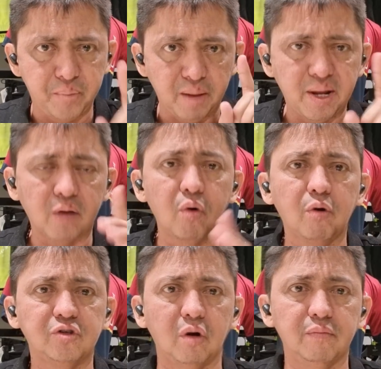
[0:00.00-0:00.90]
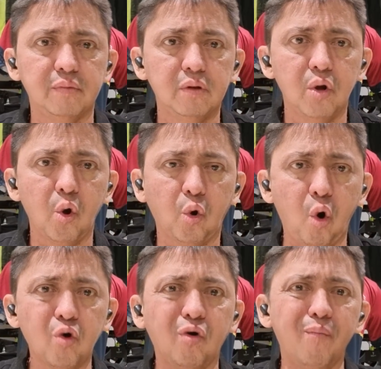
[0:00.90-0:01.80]
Primera conclusión.
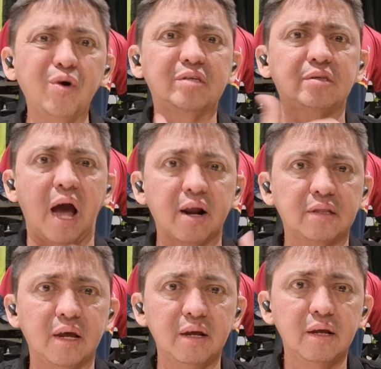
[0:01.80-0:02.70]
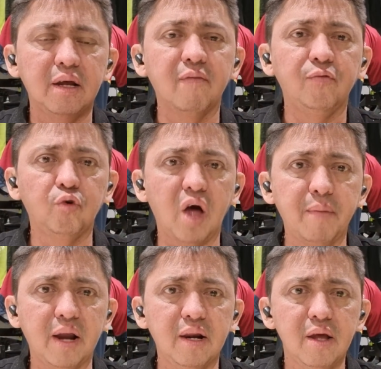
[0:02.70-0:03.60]
Congo muy tarde,
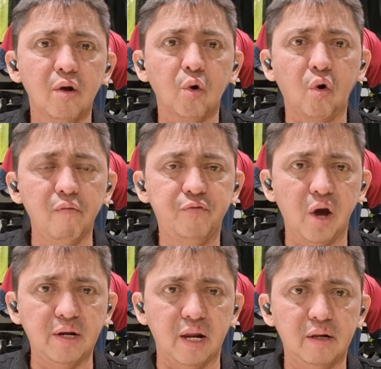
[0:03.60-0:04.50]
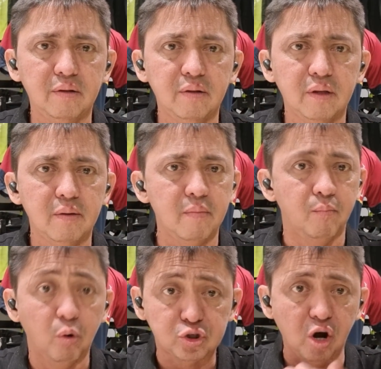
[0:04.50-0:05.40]
Dudamel confió en él.
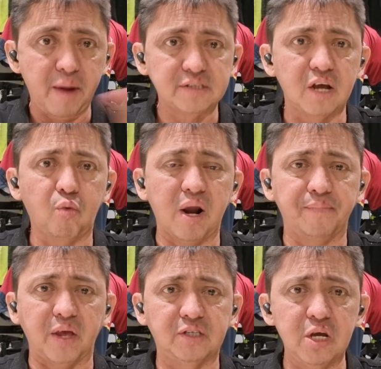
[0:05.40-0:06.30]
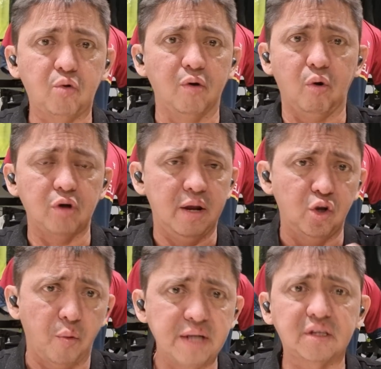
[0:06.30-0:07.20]
Mucho más en 45,
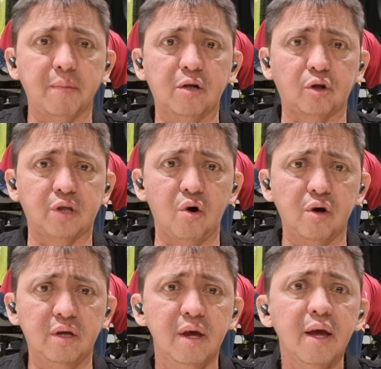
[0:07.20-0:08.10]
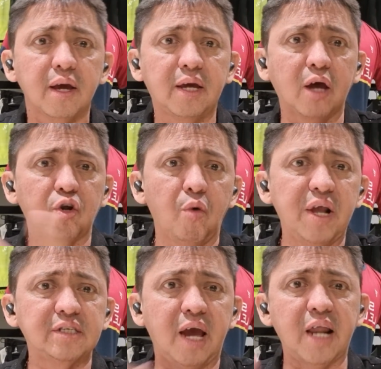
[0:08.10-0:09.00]
en 90 minutos de hoy, que
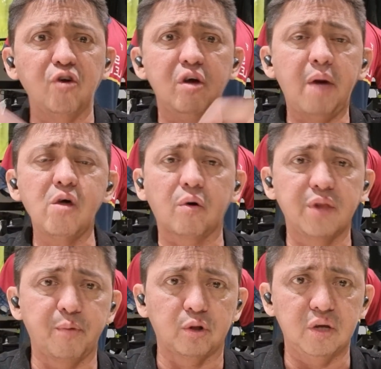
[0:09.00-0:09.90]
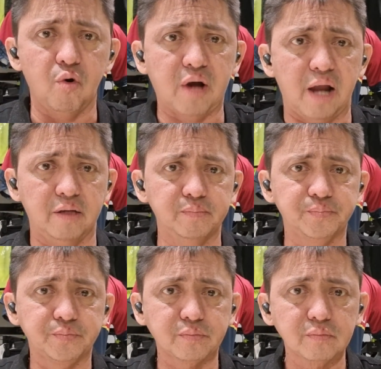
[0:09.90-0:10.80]
Robles en año y medio con Deportivo Cali.
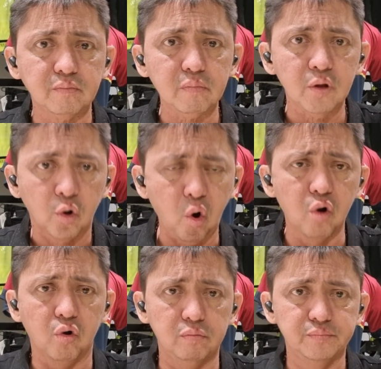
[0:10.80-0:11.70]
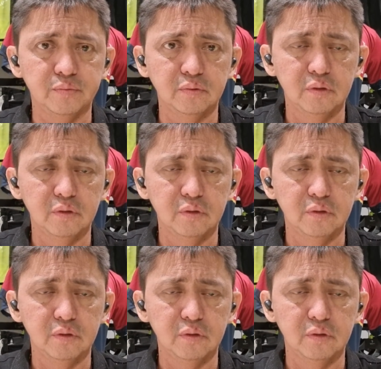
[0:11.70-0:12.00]
Congo.